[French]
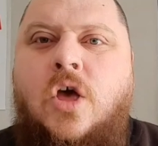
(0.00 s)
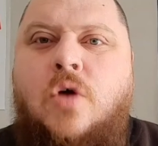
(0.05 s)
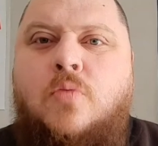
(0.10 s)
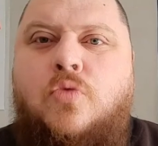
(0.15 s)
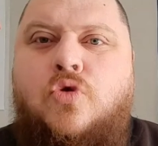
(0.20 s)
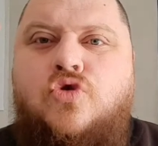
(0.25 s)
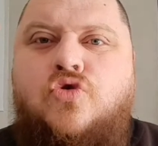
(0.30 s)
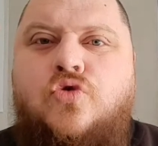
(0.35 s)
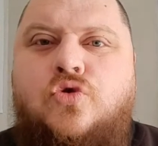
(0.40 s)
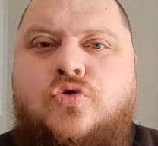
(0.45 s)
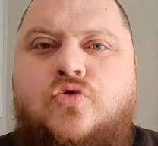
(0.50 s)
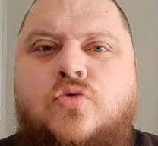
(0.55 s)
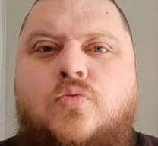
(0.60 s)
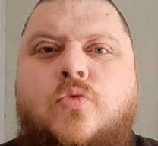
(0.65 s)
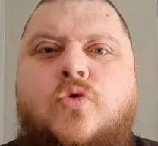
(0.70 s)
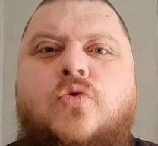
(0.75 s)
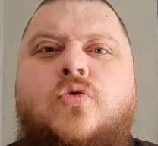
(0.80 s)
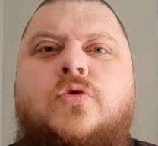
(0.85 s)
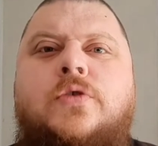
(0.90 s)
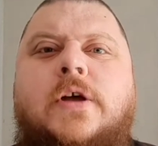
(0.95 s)
Bonjour tout
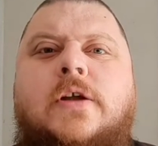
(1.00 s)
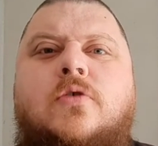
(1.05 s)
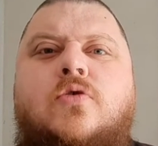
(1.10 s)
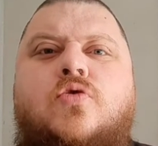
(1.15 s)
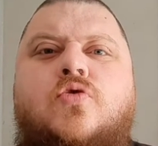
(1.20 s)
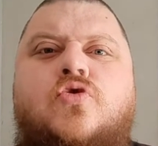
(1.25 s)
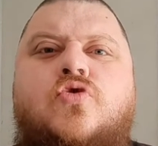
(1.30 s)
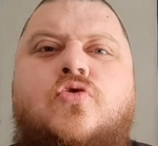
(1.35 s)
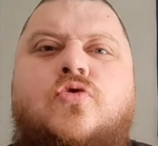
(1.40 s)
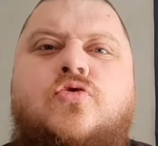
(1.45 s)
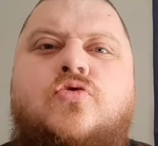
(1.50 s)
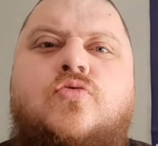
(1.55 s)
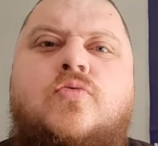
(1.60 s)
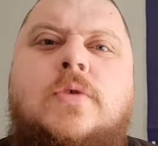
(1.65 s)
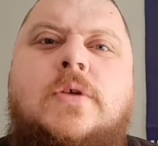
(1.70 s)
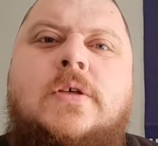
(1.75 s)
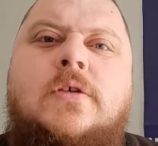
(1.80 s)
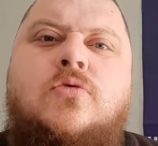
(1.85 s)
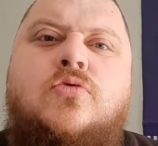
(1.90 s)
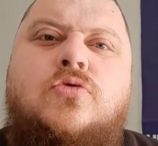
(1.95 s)
le monde, alors
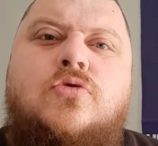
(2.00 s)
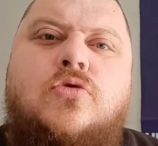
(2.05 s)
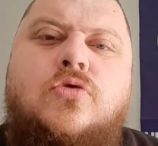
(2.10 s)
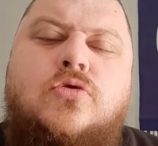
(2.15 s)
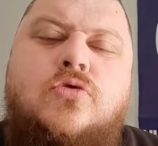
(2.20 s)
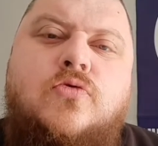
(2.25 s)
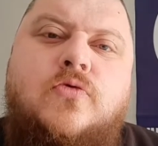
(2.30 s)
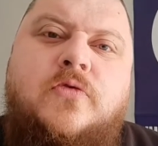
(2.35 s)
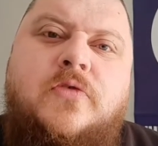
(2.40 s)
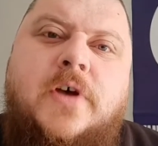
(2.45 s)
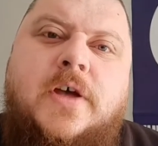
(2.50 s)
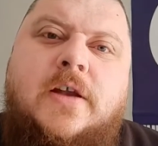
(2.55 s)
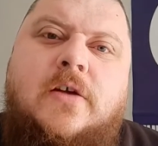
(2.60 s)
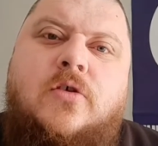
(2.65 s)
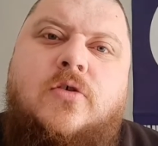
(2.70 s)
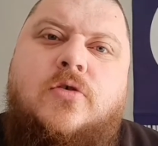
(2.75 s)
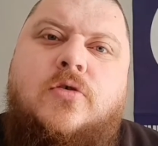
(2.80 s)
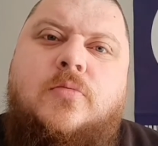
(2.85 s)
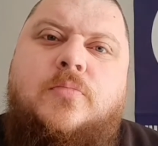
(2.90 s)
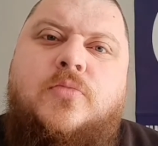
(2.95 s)
aujourd'hui une
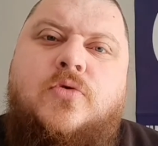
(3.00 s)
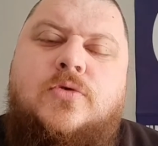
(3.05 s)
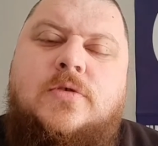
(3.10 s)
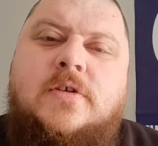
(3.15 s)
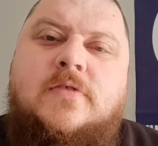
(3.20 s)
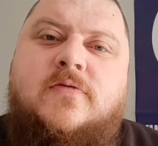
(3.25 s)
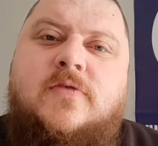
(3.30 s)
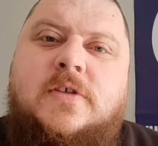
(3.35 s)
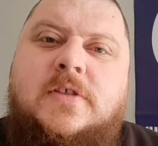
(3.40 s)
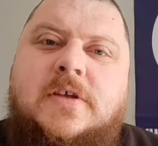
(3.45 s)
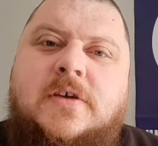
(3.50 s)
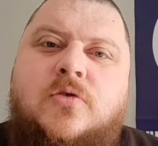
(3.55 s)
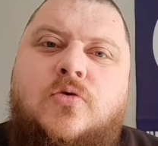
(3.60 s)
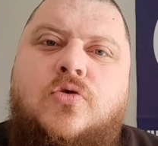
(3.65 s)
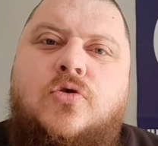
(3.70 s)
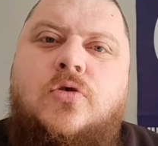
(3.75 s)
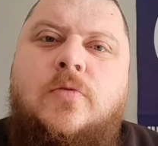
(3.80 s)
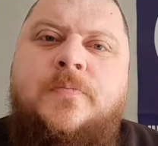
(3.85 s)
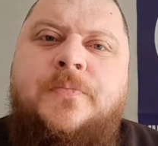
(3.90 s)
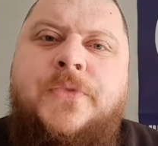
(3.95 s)
nouvelle euh, petite
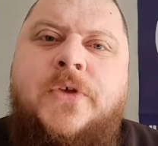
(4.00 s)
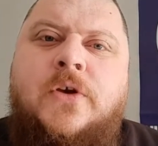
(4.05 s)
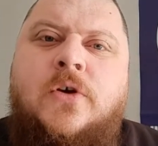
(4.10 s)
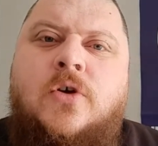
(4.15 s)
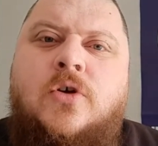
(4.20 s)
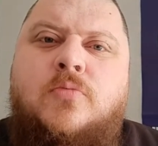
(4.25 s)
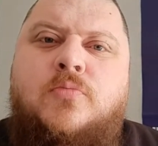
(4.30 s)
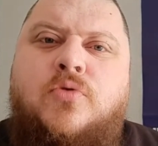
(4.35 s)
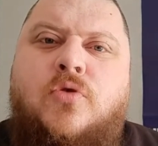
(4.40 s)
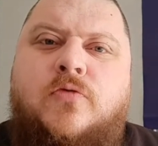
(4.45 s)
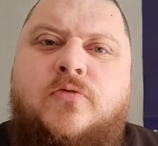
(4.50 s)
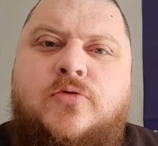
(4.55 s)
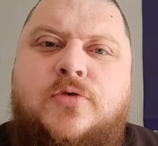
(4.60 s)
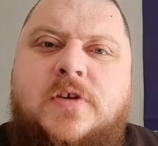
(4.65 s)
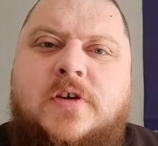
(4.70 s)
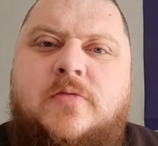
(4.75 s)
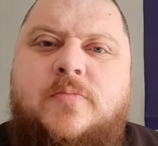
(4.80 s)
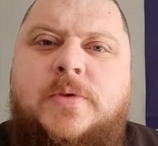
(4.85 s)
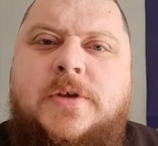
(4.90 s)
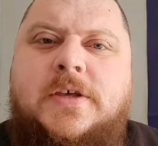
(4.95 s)
vidéo pour
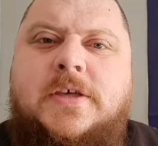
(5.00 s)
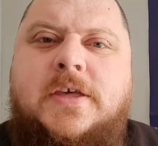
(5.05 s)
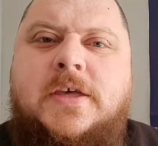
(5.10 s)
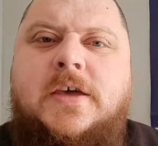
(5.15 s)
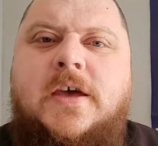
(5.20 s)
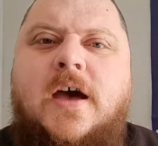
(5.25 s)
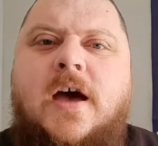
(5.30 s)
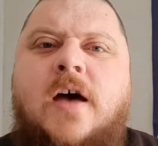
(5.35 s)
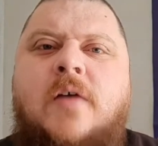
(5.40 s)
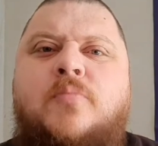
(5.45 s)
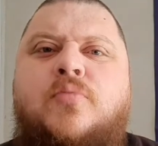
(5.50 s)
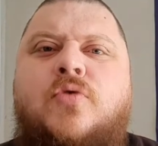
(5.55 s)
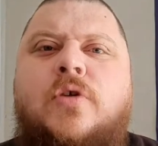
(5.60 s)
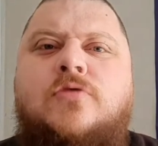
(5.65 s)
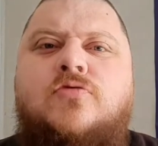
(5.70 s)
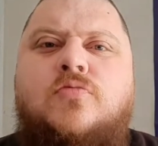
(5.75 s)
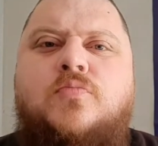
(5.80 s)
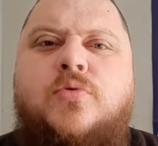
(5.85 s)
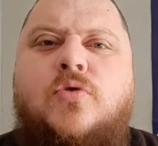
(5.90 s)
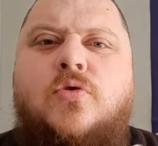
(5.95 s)
vous expliquer un point
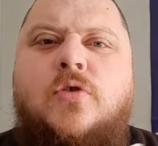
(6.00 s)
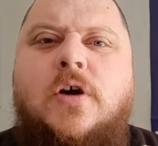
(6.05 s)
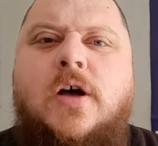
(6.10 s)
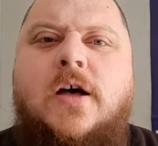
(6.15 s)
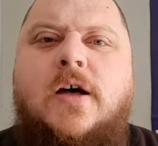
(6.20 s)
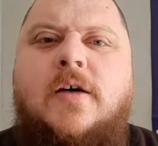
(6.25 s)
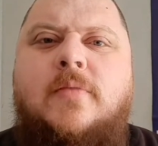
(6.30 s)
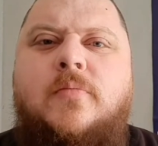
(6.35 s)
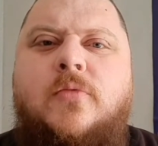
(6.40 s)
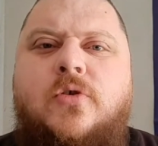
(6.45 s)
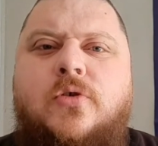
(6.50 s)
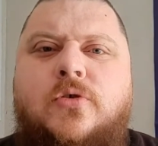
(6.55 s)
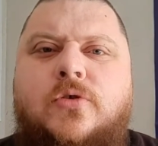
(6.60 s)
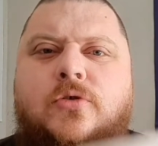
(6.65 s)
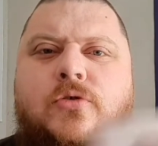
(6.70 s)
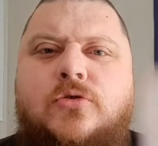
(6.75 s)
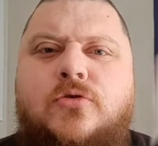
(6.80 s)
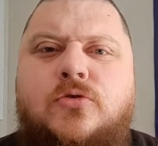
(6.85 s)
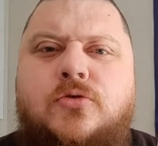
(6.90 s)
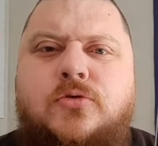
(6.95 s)
du programme
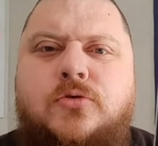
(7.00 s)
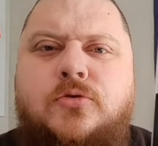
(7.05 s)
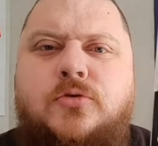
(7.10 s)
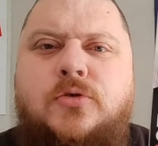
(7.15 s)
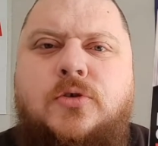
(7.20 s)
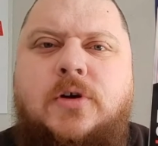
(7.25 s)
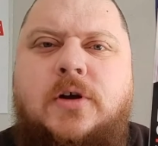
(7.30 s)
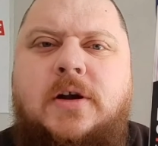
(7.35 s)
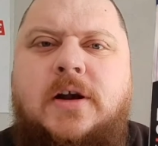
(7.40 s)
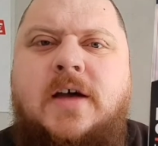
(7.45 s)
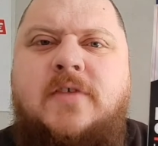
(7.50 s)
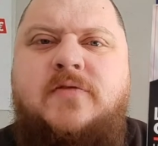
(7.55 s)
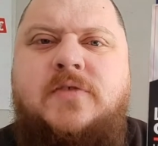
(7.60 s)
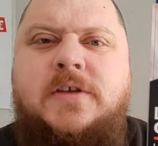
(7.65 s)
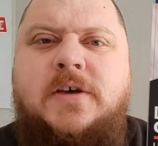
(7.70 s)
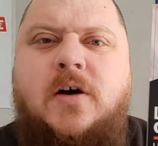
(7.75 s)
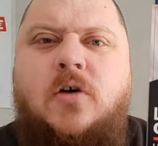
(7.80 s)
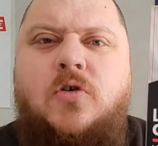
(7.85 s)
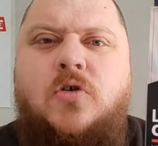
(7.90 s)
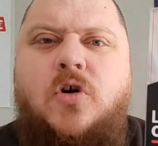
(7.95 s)
euh, de
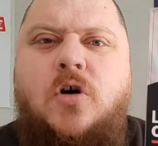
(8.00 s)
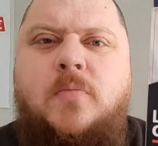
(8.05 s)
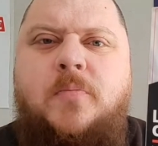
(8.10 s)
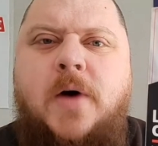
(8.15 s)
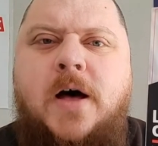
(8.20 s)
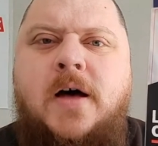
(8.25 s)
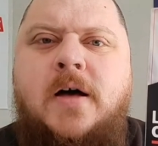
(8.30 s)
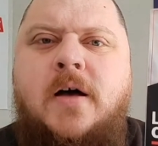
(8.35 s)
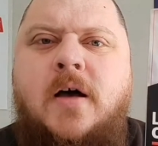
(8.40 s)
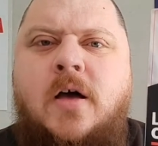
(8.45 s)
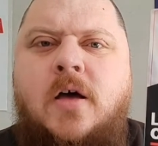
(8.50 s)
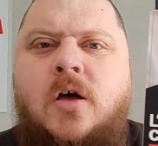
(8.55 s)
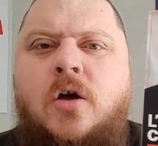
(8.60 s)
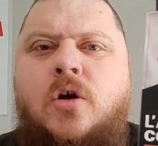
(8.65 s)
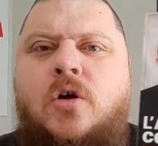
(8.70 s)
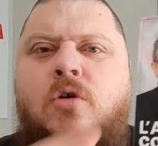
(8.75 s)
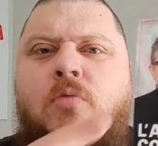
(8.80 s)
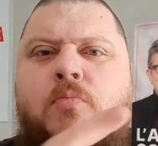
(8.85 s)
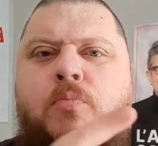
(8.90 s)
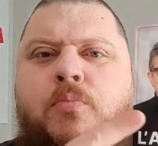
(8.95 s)
L'avenir en commun,
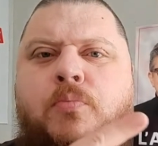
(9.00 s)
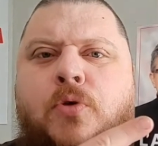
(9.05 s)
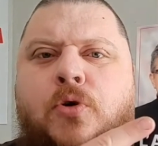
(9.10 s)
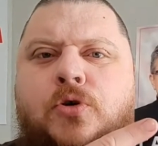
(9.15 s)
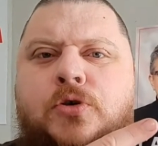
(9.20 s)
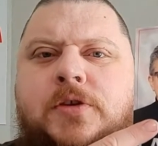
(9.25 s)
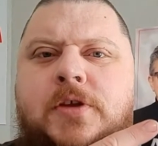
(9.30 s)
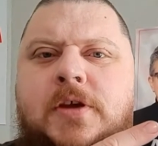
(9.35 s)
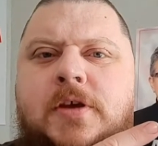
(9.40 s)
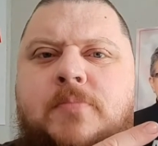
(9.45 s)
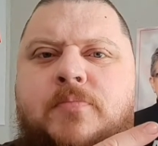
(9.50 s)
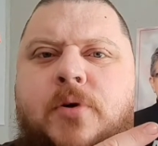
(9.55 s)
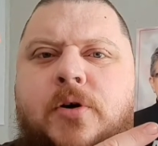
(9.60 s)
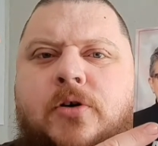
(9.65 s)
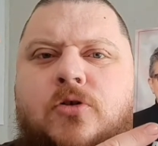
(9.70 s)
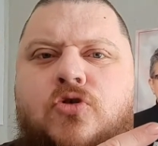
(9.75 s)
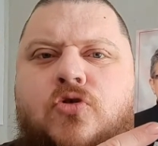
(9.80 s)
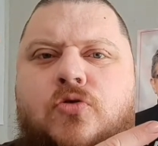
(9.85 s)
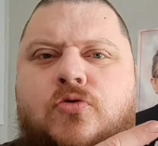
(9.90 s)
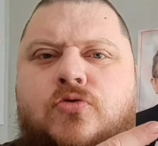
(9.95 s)
porté
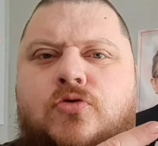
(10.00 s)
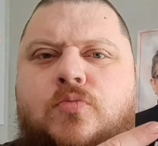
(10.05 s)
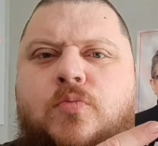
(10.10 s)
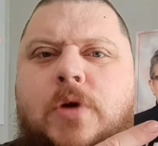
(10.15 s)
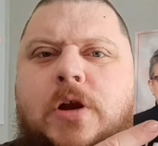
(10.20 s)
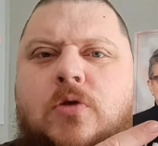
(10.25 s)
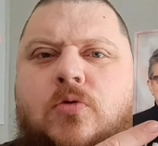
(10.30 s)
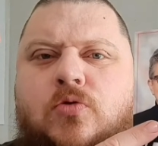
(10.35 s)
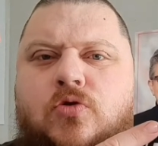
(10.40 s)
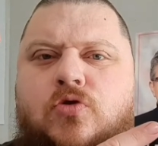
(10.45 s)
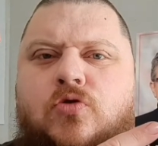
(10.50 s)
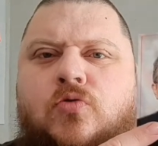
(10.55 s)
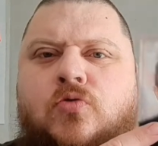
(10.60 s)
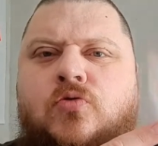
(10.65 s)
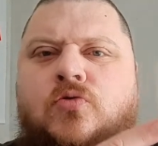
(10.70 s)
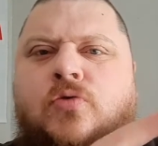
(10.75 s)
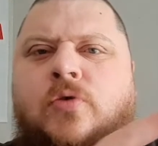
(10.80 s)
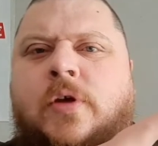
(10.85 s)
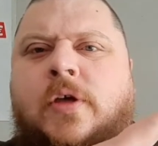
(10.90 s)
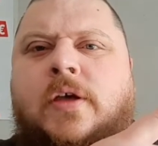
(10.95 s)
par Jean-Luc
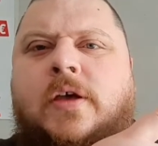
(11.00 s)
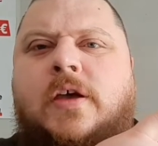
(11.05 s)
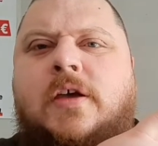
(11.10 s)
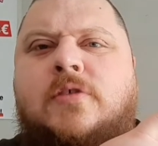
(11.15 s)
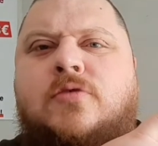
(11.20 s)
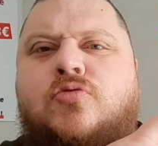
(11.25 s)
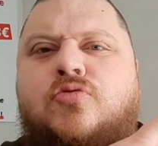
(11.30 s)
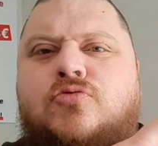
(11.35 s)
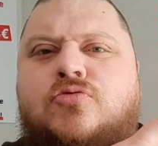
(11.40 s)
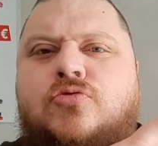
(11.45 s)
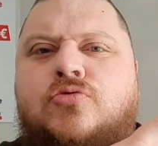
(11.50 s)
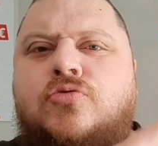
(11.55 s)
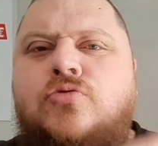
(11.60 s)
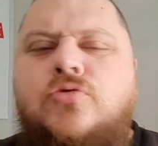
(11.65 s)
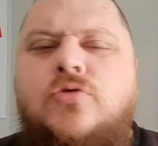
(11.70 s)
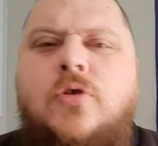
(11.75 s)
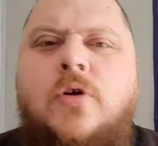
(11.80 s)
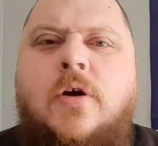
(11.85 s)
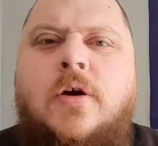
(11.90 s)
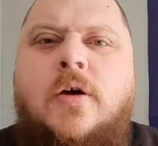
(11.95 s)
Mélenchon et
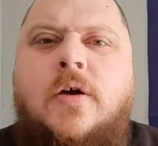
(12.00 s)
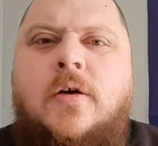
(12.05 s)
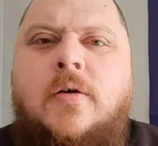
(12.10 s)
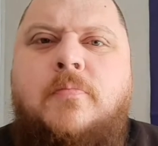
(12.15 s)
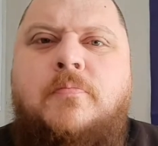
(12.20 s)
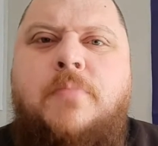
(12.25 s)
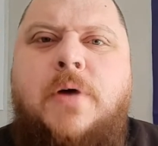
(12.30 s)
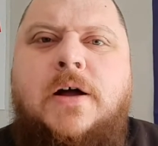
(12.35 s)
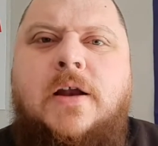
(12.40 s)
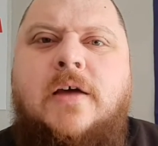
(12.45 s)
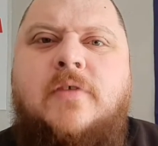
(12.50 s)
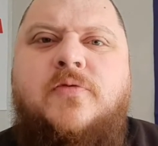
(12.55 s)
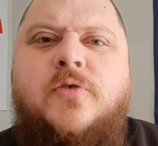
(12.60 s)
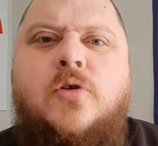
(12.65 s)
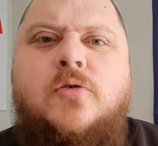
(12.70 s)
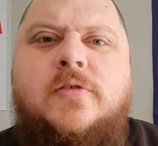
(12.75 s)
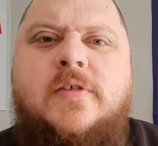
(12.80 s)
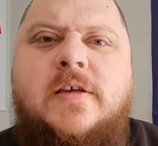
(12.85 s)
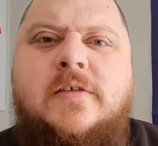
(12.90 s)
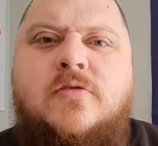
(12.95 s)
soutenu par la
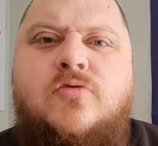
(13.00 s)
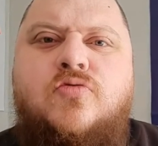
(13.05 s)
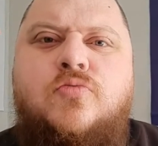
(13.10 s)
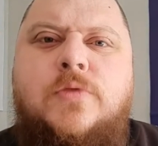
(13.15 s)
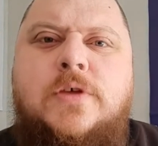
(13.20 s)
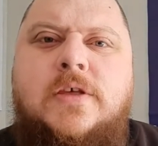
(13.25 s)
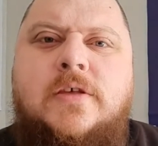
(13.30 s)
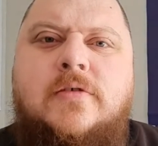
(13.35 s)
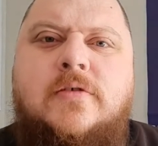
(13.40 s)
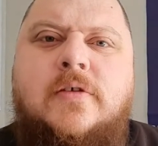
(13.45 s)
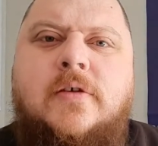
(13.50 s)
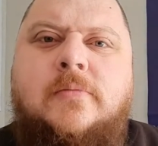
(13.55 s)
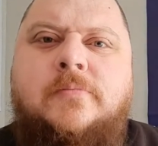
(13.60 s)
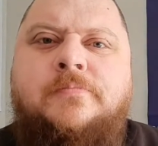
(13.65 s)
France Insoumise.